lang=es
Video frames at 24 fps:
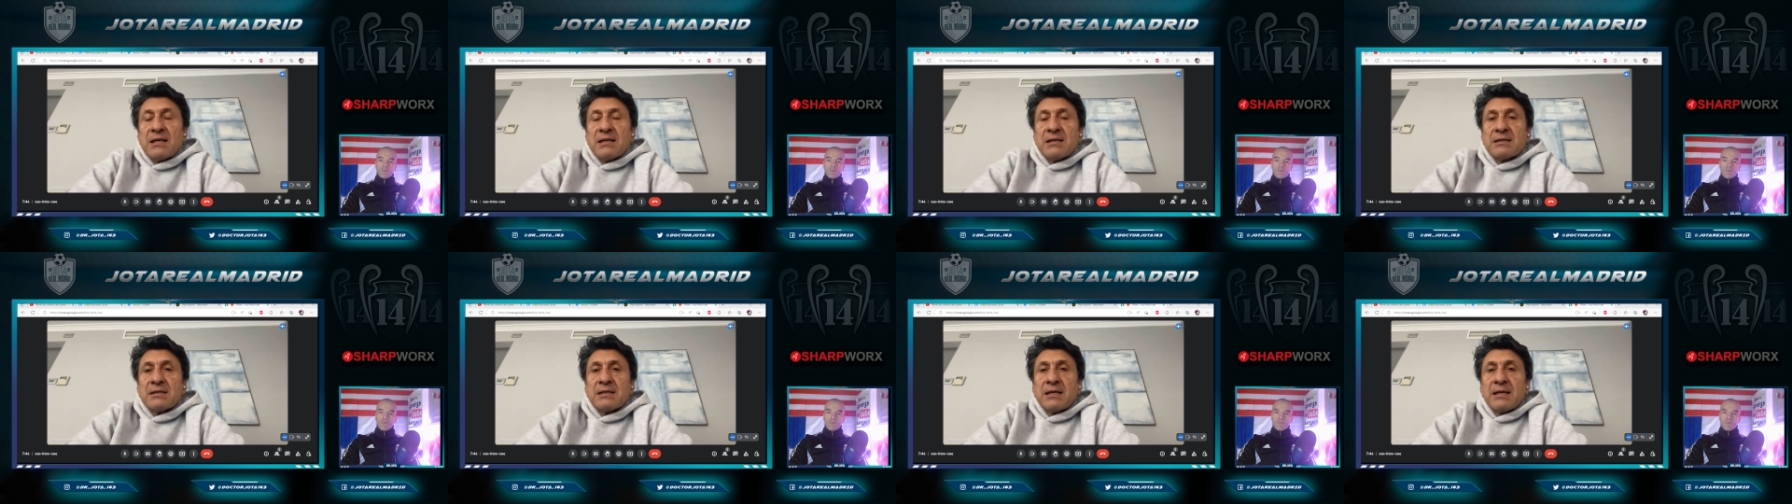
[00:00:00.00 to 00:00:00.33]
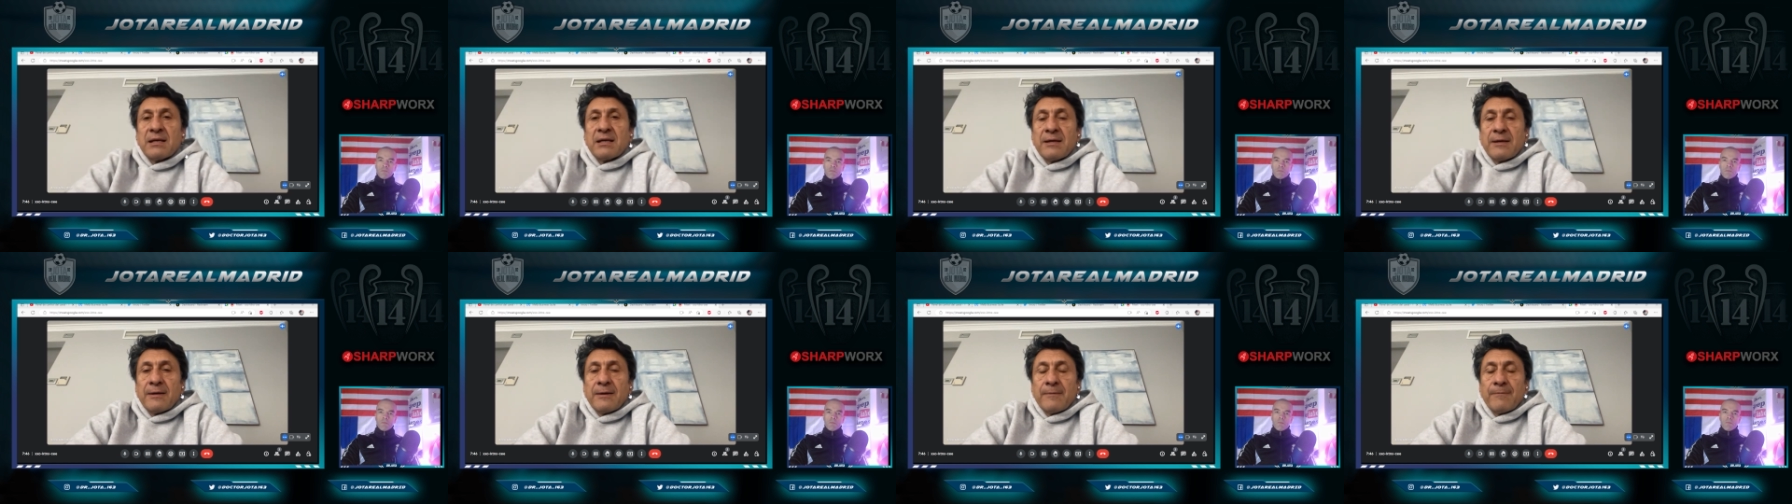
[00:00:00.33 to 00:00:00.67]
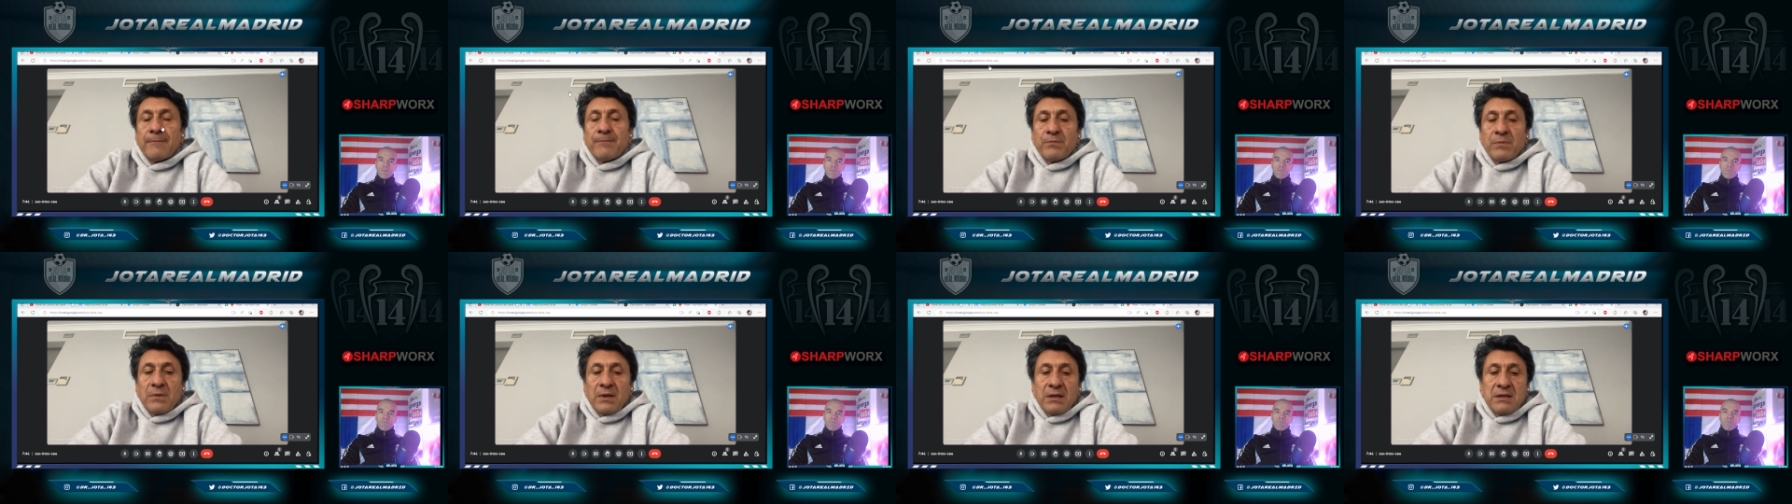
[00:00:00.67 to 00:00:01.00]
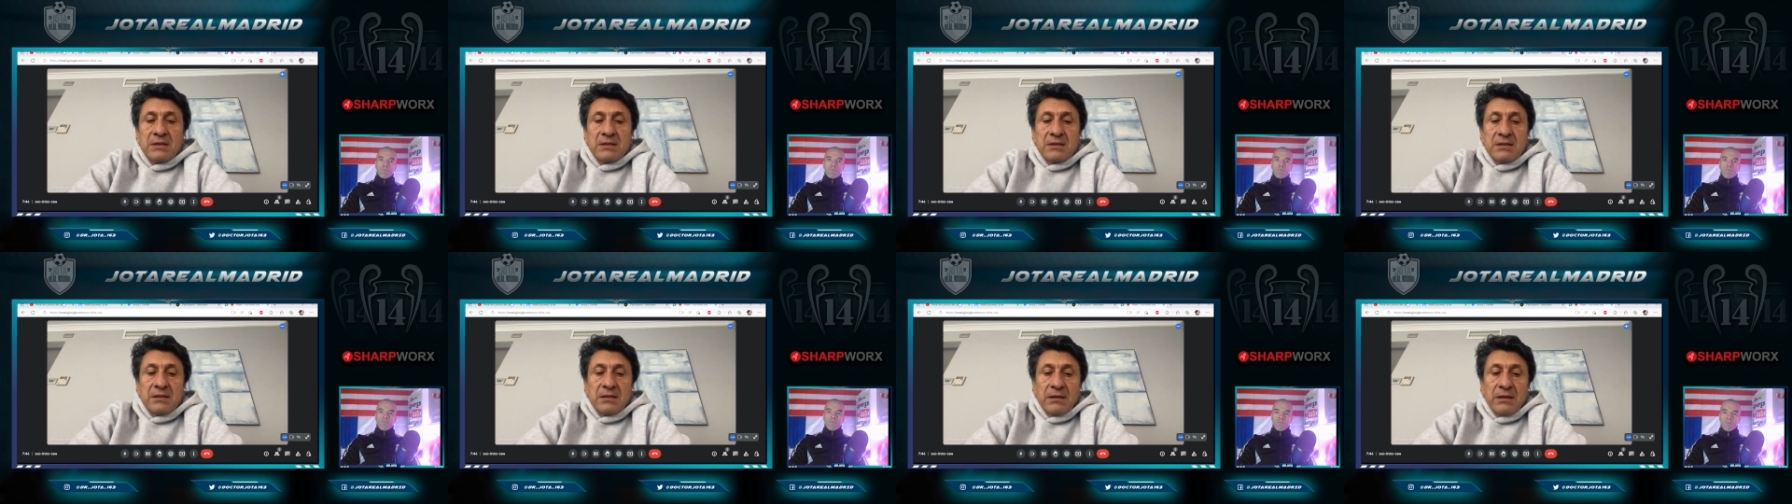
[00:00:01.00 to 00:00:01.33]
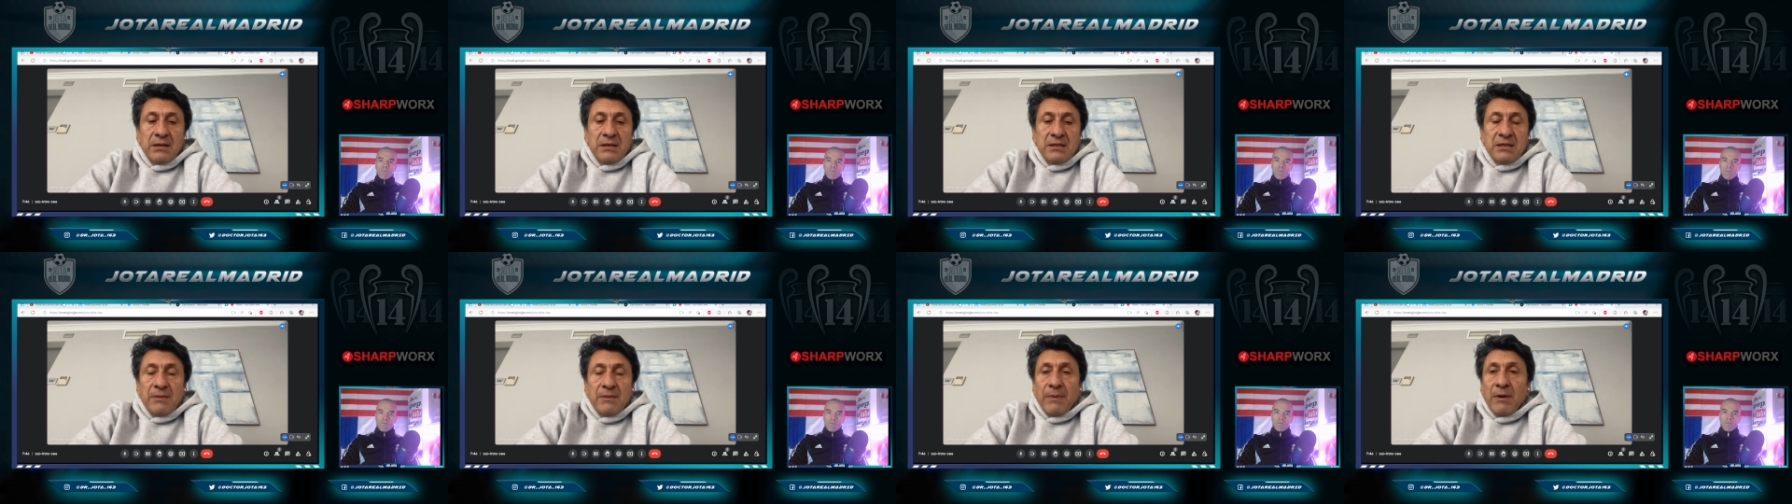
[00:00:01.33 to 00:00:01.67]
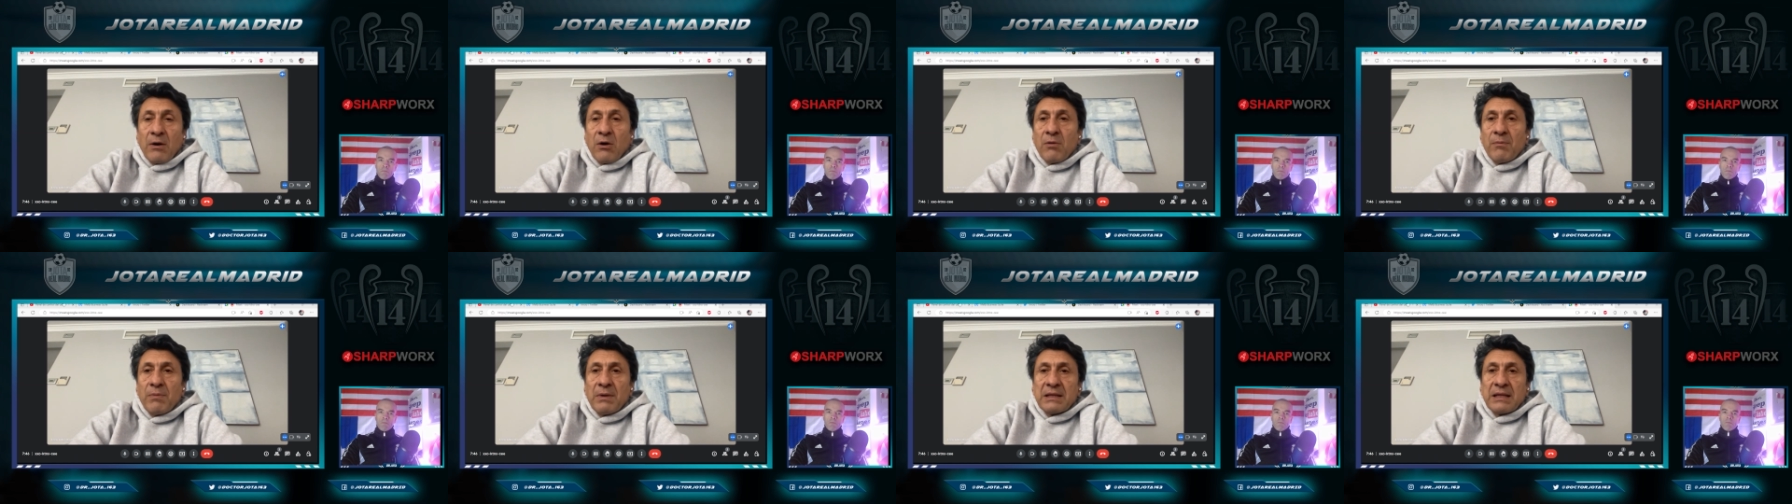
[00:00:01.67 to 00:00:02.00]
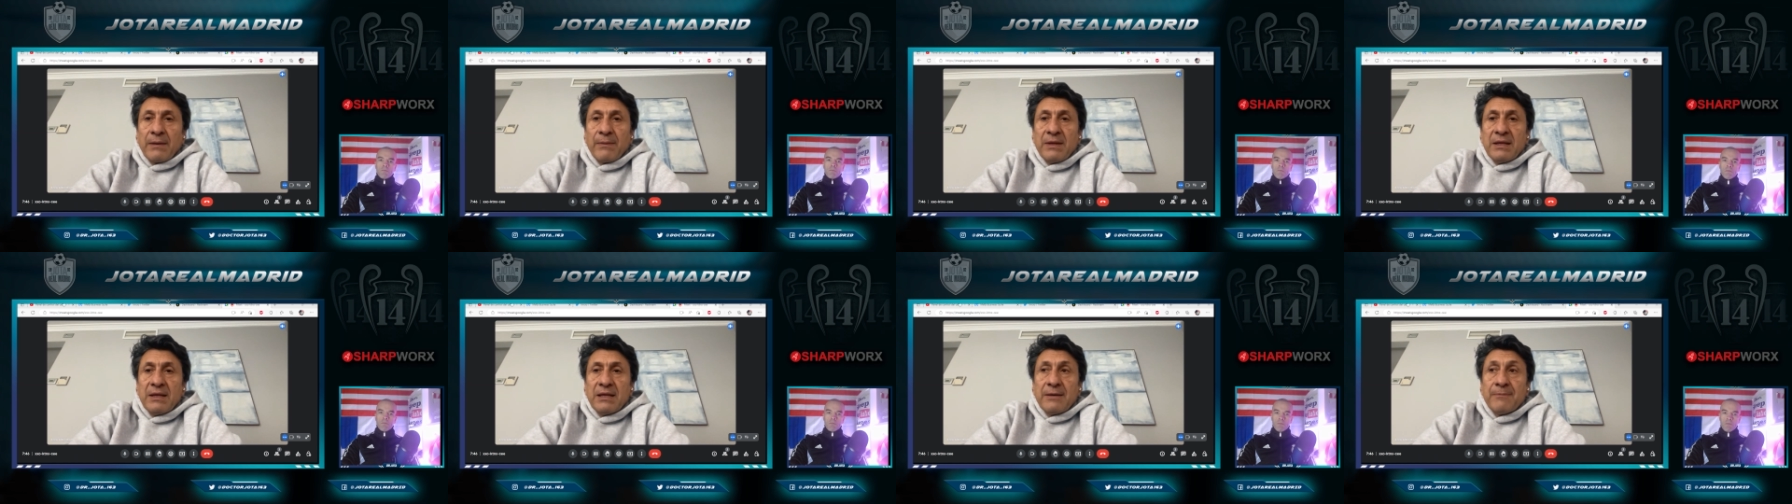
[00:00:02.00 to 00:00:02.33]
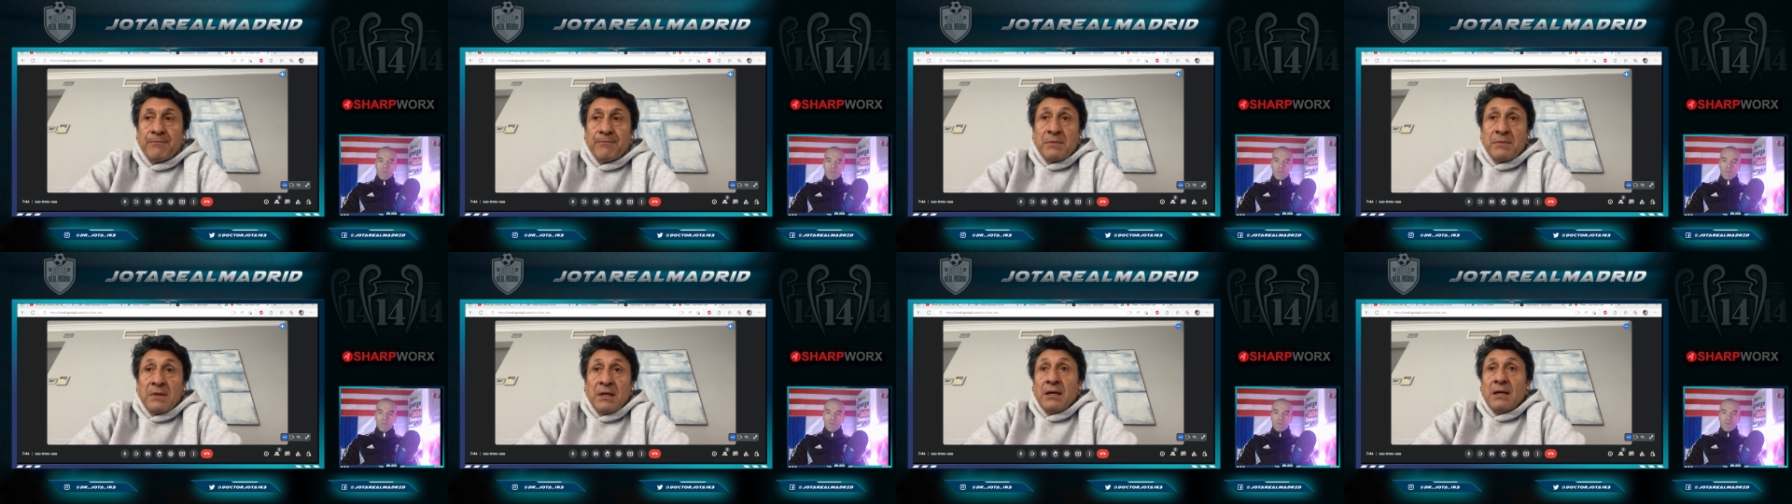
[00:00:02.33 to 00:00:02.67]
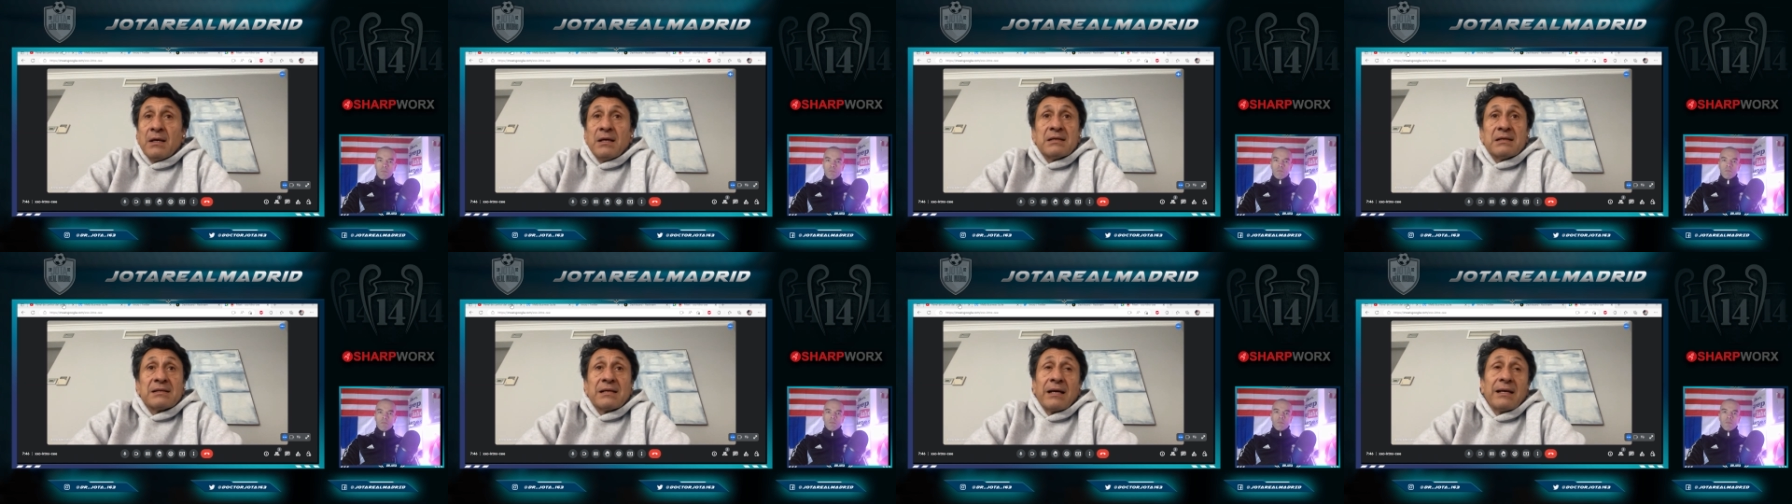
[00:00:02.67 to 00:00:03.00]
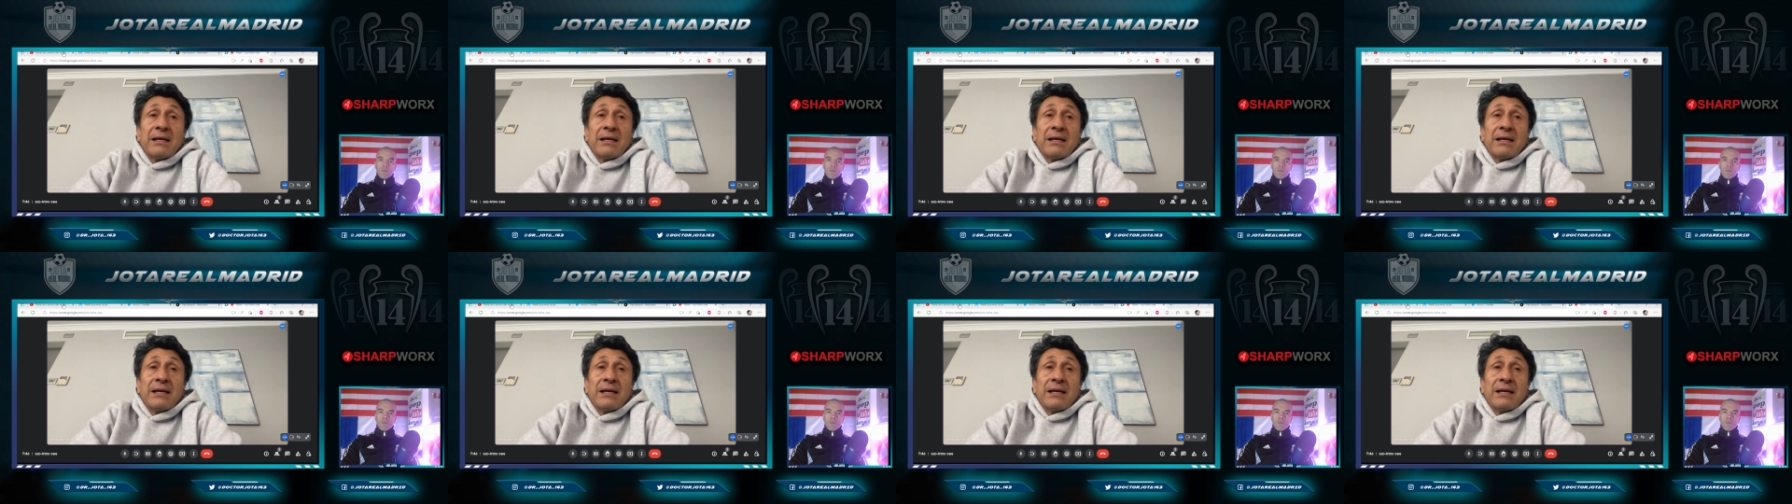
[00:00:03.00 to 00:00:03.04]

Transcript: dudas se, se, se disipan completamente